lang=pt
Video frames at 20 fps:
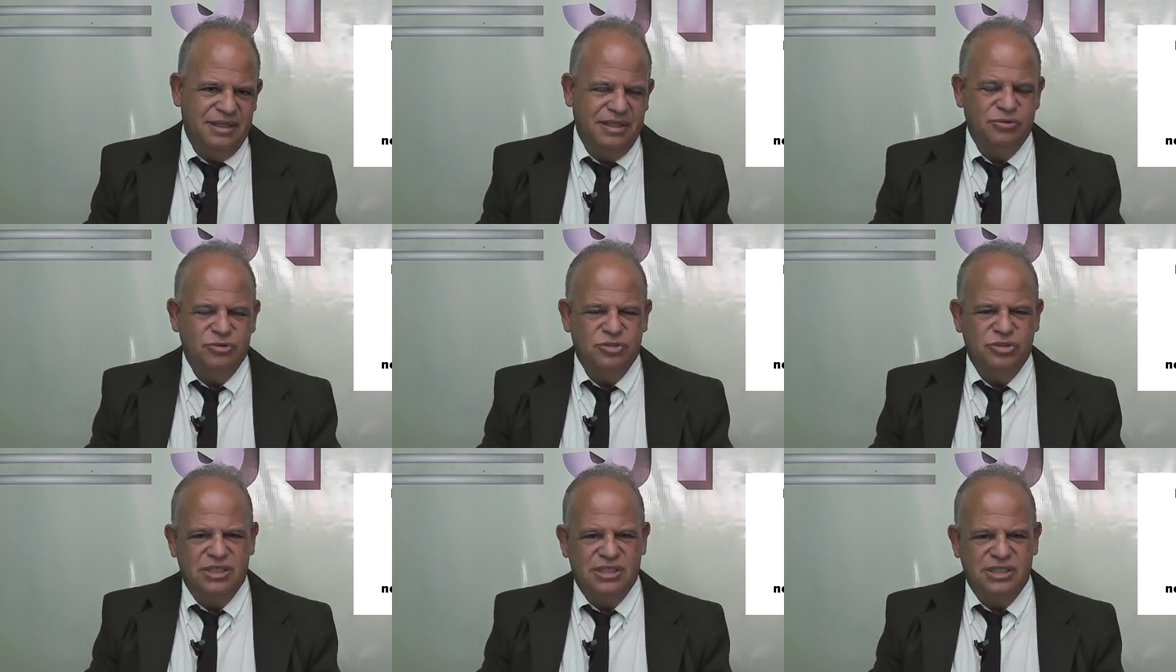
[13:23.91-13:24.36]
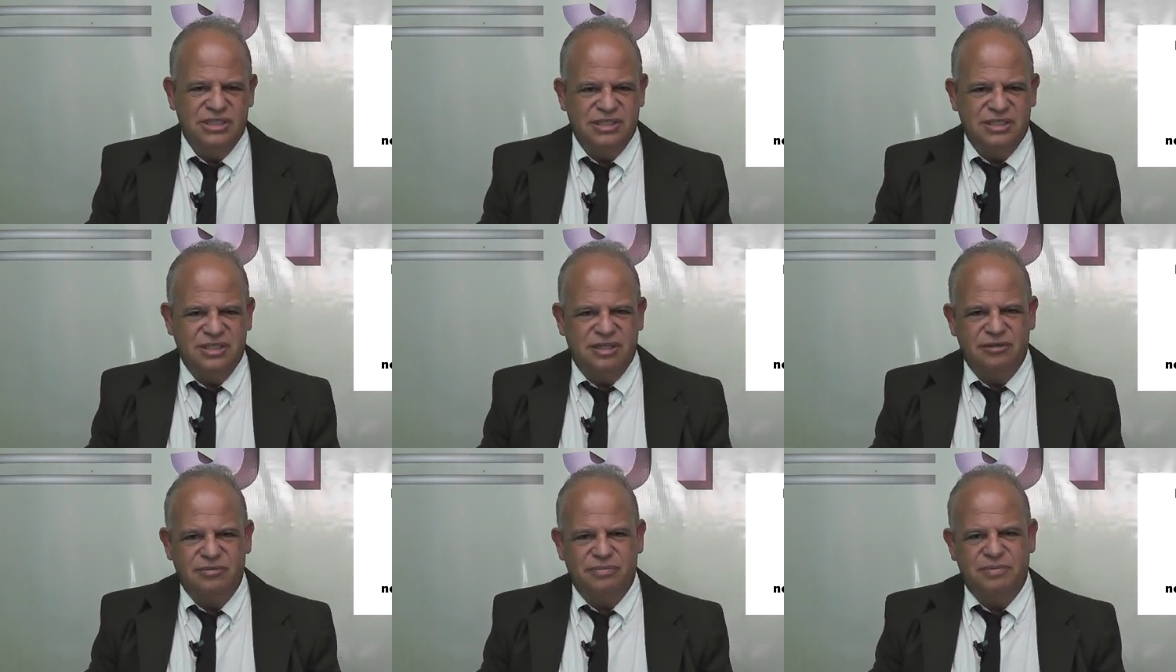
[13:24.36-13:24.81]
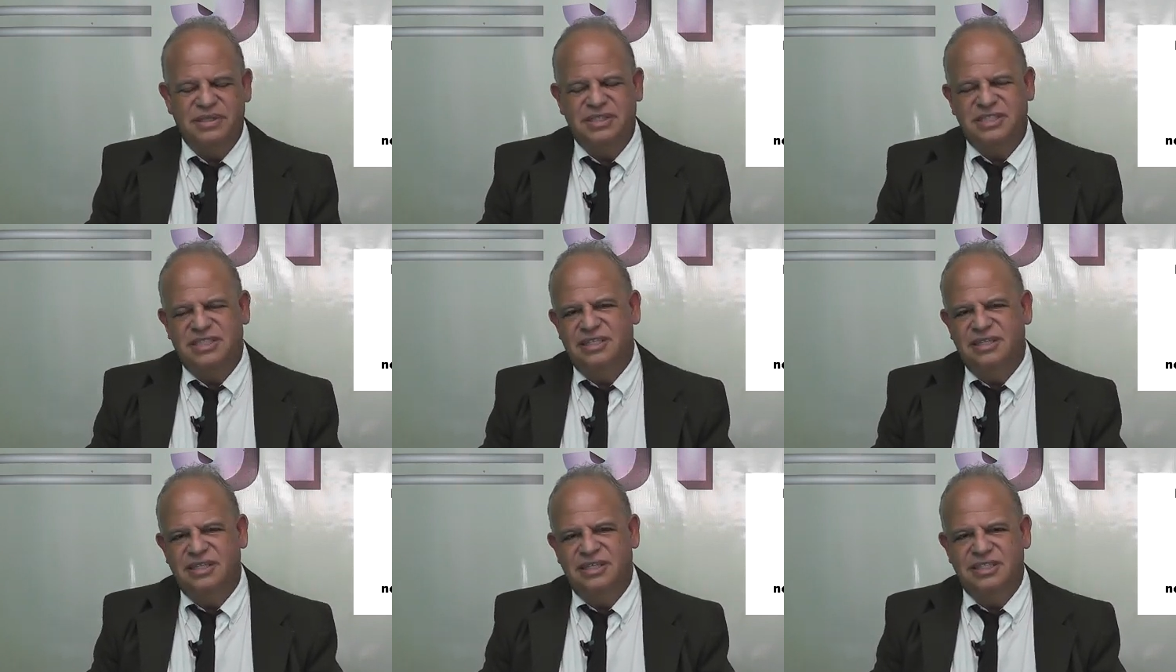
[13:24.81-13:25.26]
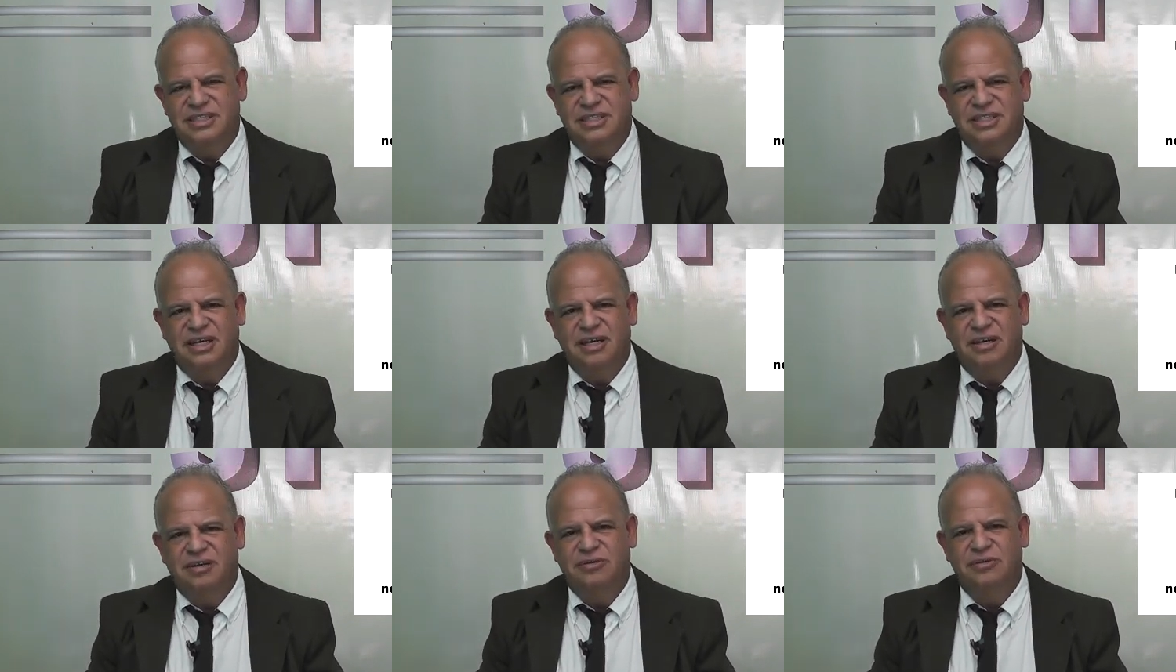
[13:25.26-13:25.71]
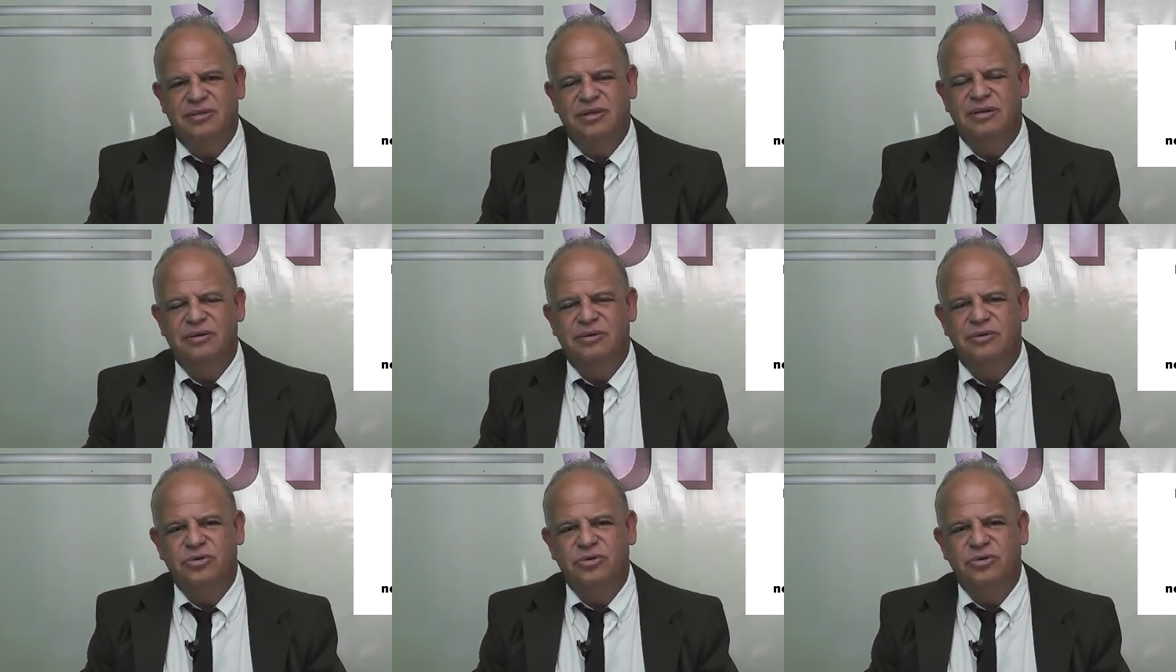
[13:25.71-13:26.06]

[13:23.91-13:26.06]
tem o dia certo para ser lançado, né?